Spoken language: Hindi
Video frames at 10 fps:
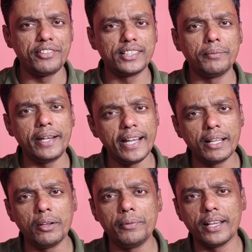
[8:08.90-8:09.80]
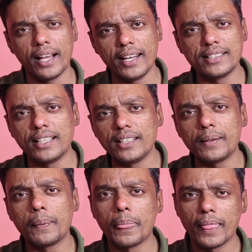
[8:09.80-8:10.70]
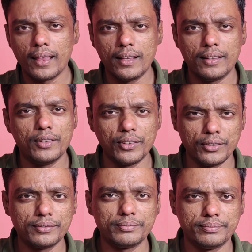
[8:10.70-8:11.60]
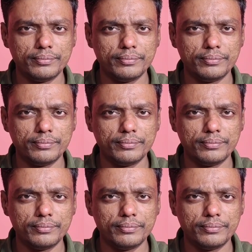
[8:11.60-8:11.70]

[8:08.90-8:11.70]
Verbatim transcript: सारे फीचर हमें इंडिया में भी आने चाहिए तो